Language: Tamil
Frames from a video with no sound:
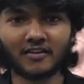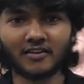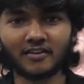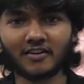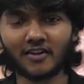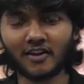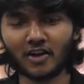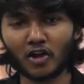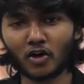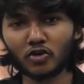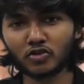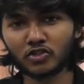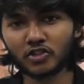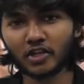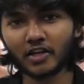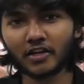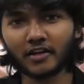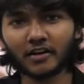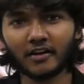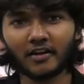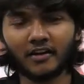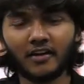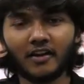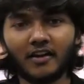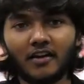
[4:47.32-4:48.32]
நான்
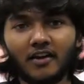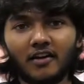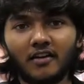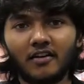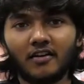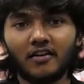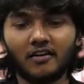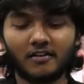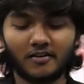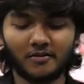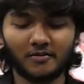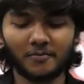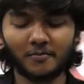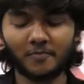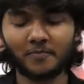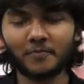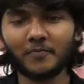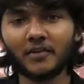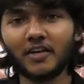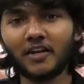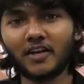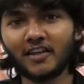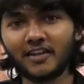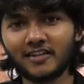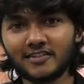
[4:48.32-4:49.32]
கௌஷிக்
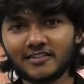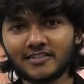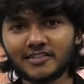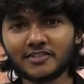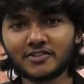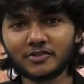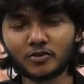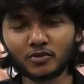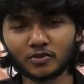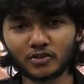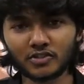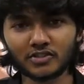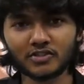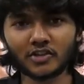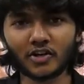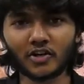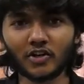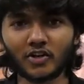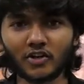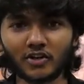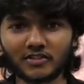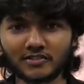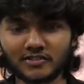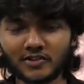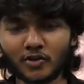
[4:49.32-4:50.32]
இன்றைக்கி சிக்ஸ் டூ சிக்ஸ்
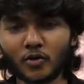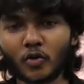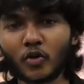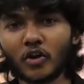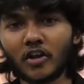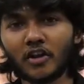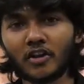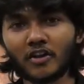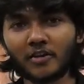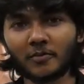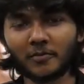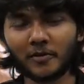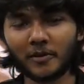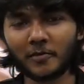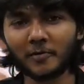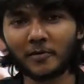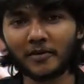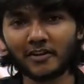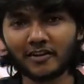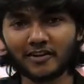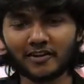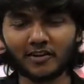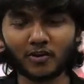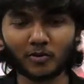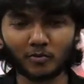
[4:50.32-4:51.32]
ஆடியன்ஸில் உங்கள் எல்லோரும் மீட்
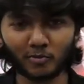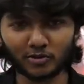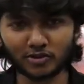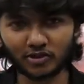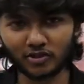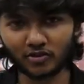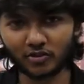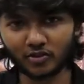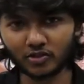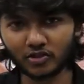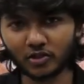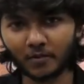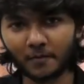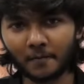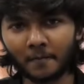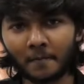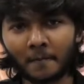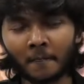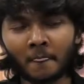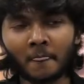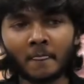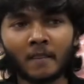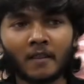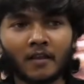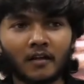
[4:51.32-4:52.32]
பண்ணுறதுல ரொம்ப சந்தோஷம்
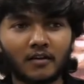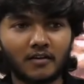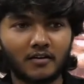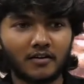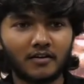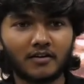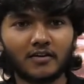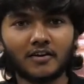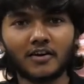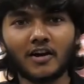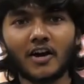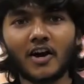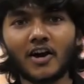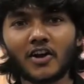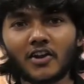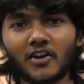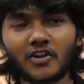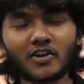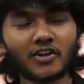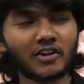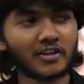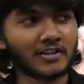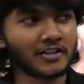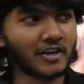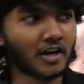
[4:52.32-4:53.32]

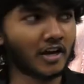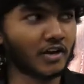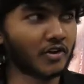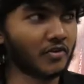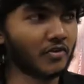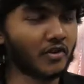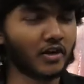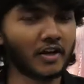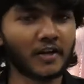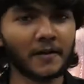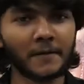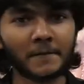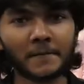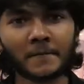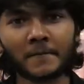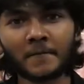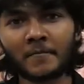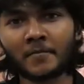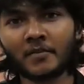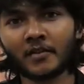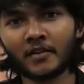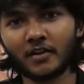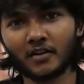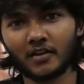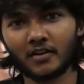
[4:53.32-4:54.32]
ஆறுலேருந்து ஆறு வரை
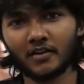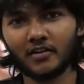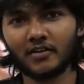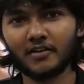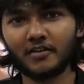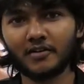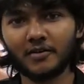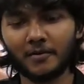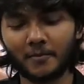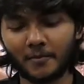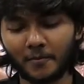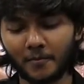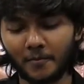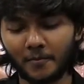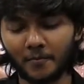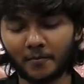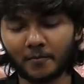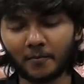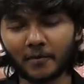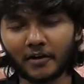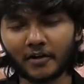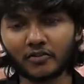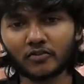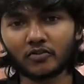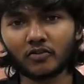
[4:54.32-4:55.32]

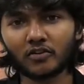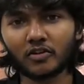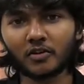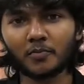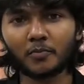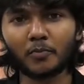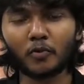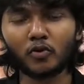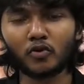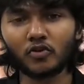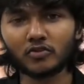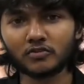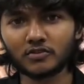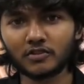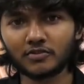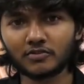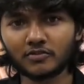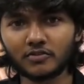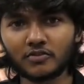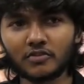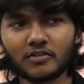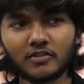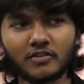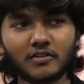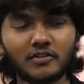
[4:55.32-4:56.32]
படத்தோட ப்ரொடியூசர்ஸ்
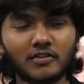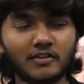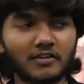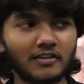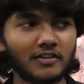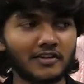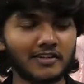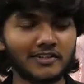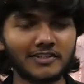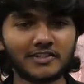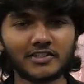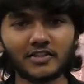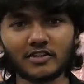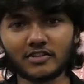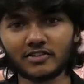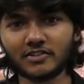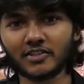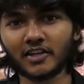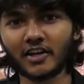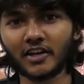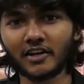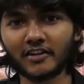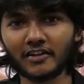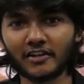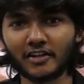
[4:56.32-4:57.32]
வந்து ரிஷிராஜ்
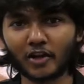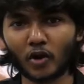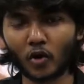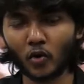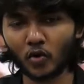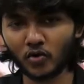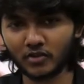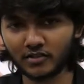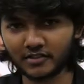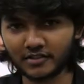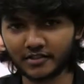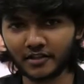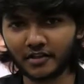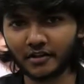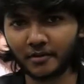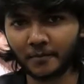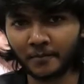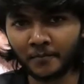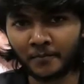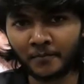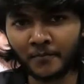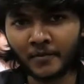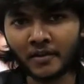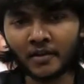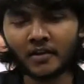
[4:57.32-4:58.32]
சார் அண்ட் ரோஹன் சார்
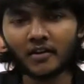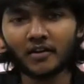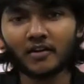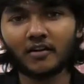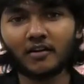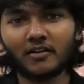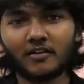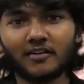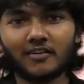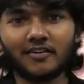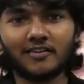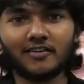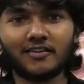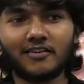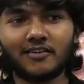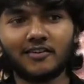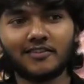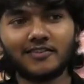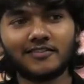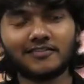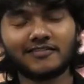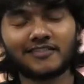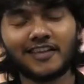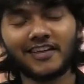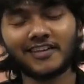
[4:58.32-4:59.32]

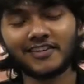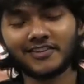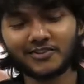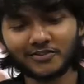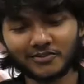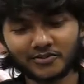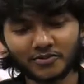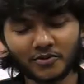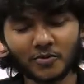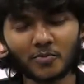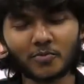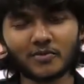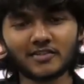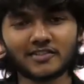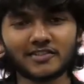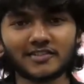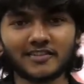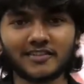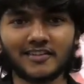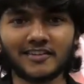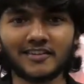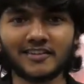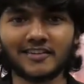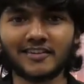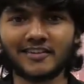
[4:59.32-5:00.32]
தேங்க்யூ ஸோ மச்
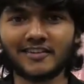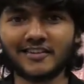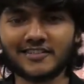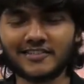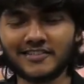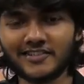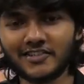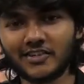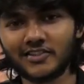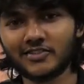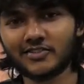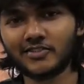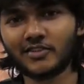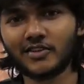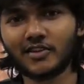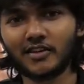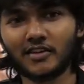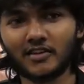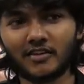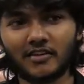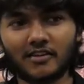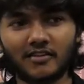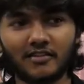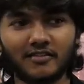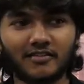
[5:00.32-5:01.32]
ரிஷிராஜ் சார்
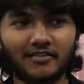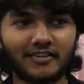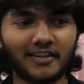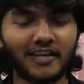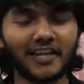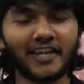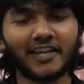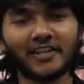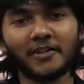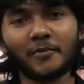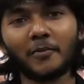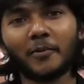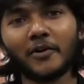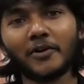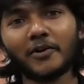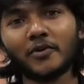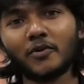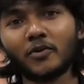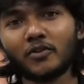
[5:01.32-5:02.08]
எனக்கு இந்த படம்